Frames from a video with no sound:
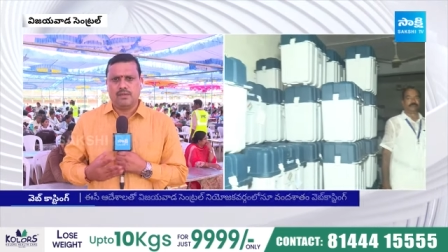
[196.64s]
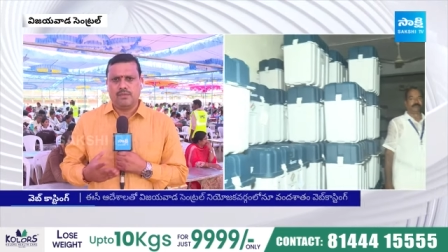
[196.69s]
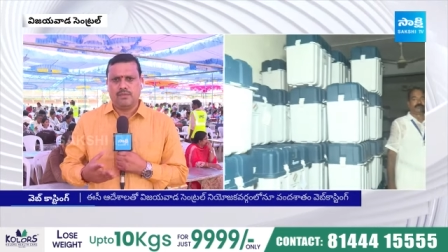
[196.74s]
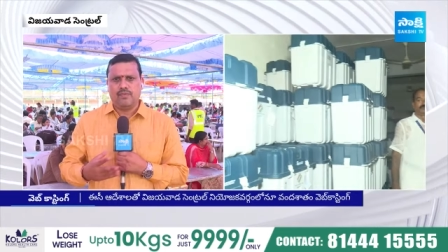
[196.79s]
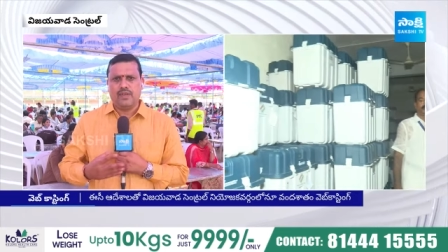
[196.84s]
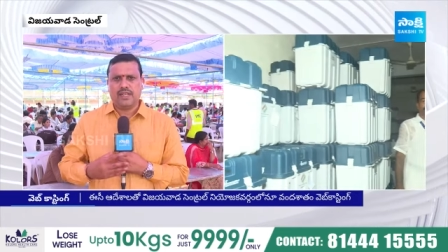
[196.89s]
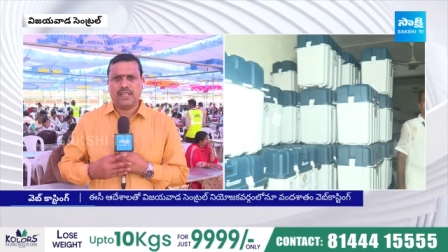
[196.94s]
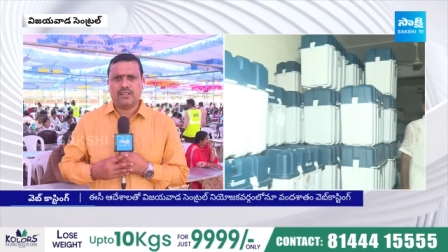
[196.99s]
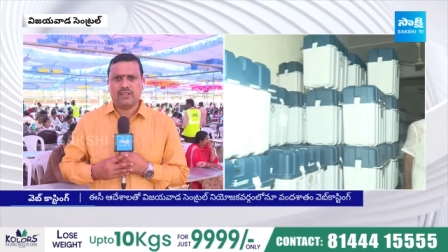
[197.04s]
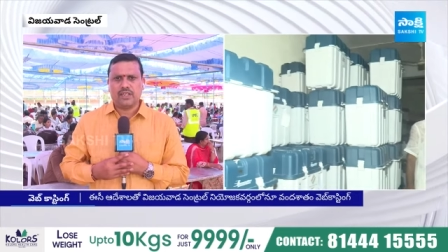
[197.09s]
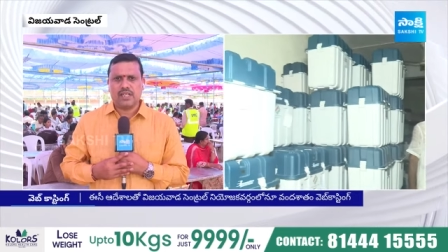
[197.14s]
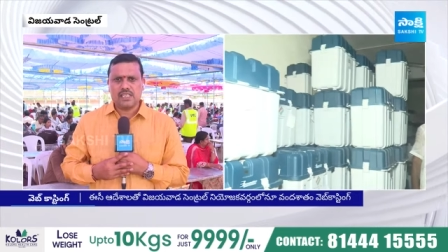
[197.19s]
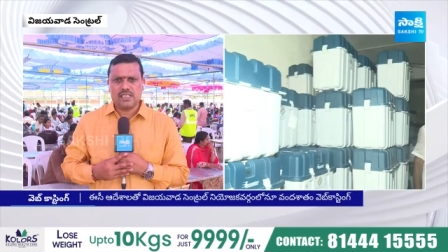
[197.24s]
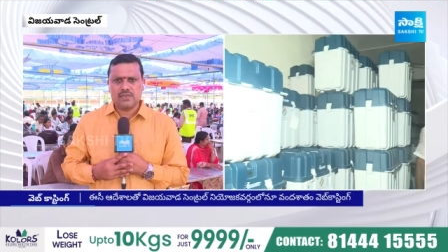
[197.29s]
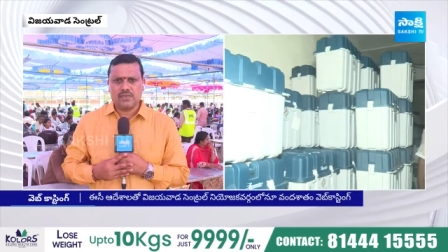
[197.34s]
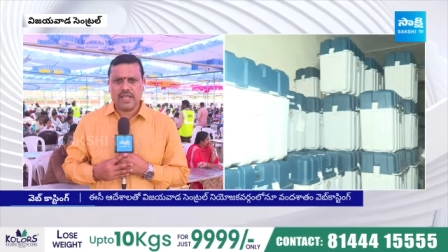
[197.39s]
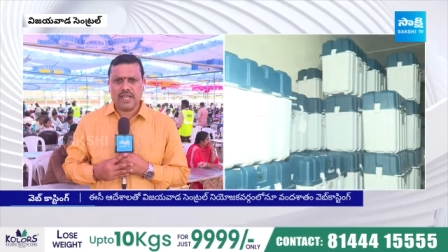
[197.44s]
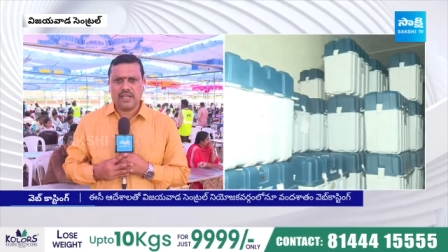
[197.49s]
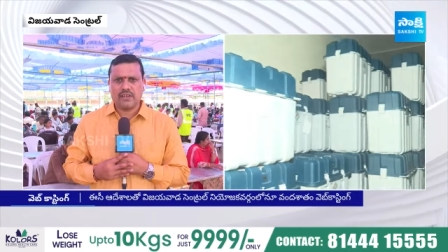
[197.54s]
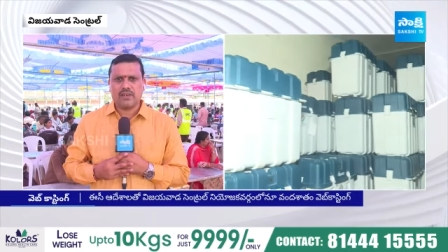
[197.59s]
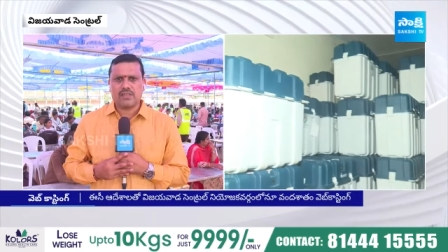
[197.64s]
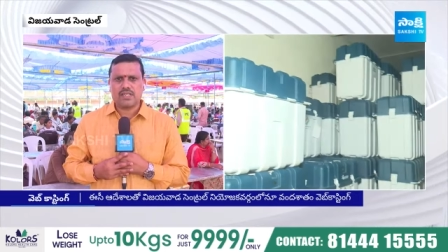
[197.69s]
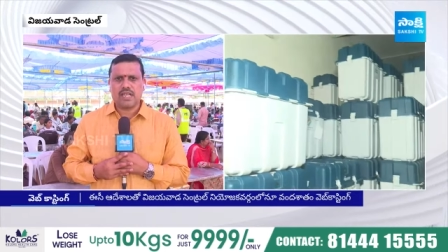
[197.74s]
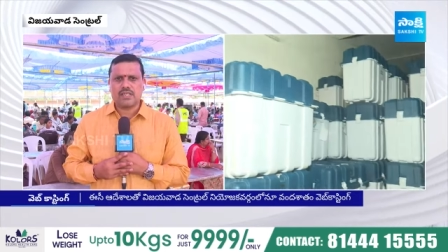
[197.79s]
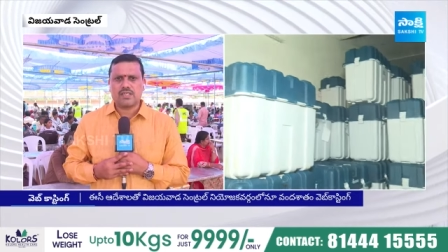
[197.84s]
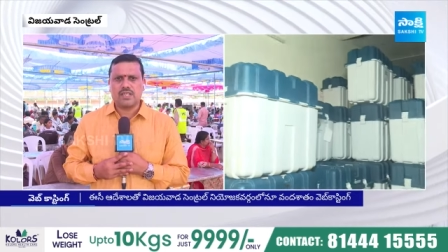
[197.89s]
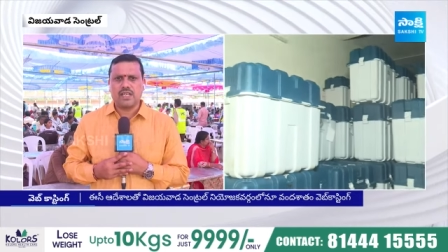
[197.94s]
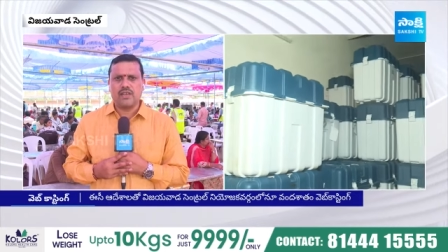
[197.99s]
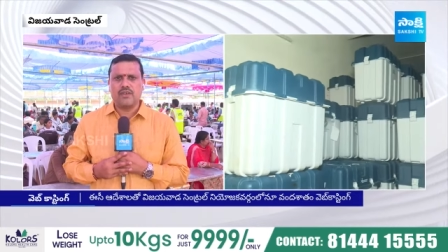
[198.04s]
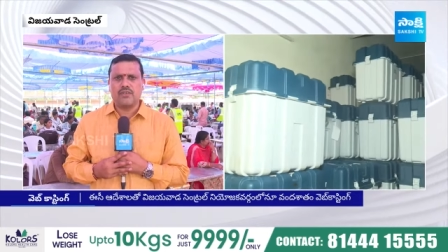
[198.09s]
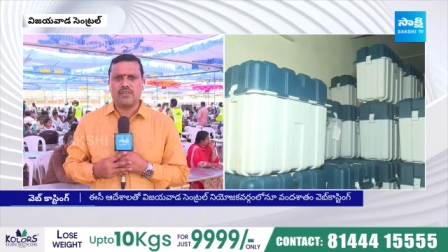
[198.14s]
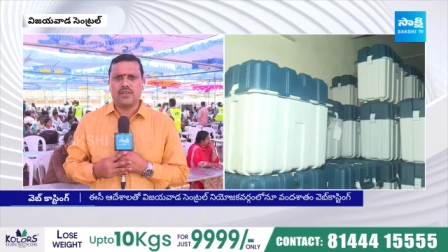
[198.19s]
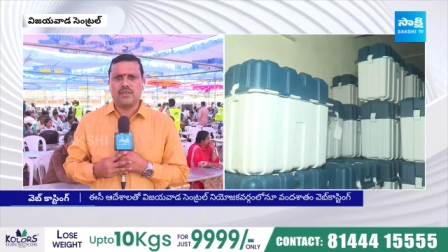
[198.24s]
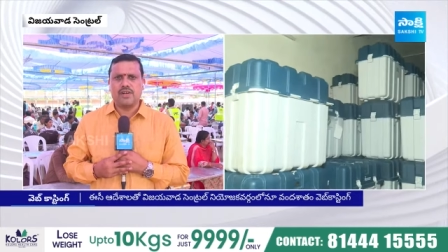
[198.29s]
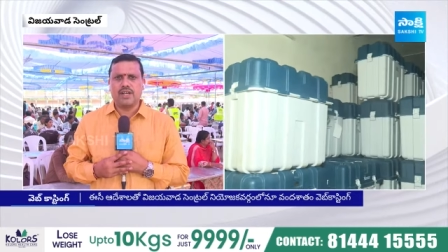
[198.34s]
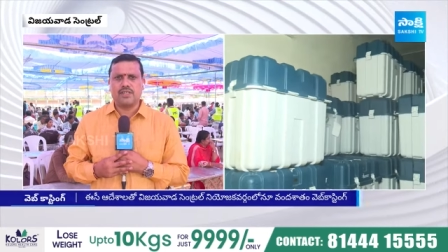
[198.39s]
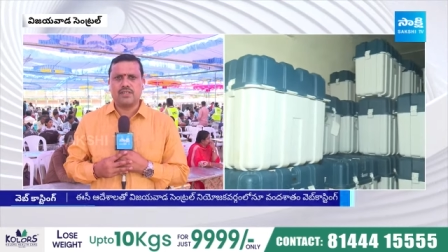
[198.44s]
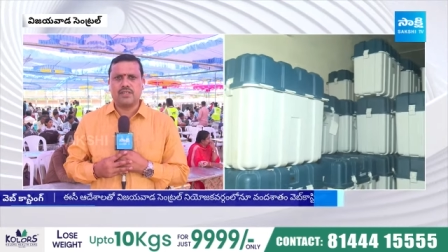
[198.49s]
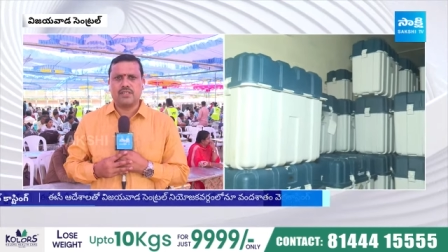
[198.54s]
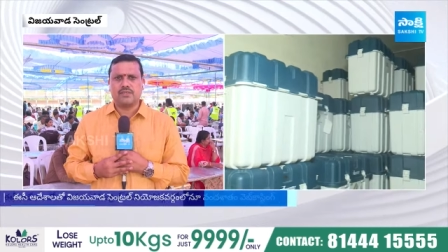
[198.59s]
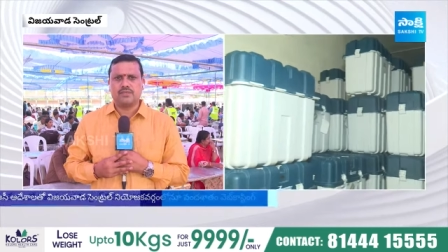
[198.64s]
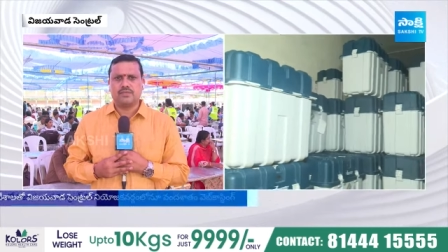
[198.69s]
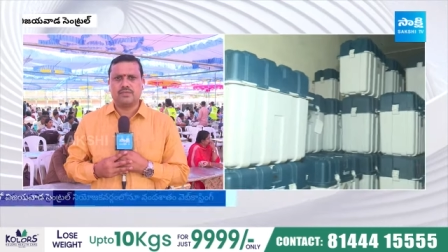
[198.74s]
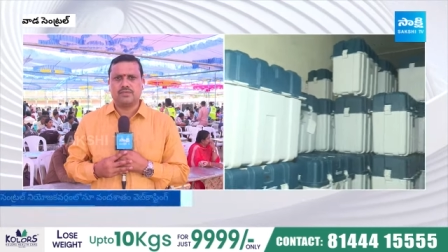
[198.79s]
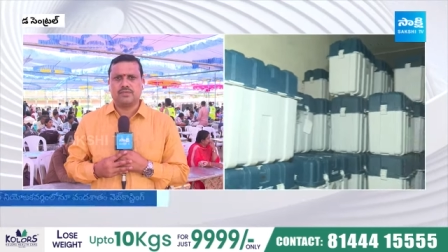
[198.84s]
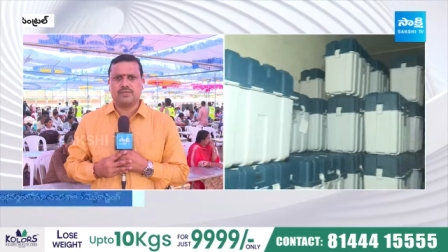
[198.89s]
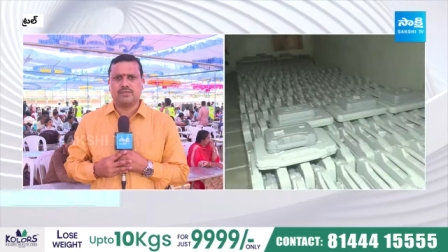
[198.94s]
వెంకట దగ్గర నాయకరావు సాక్షి టీవీ విజయవాడ నుంచి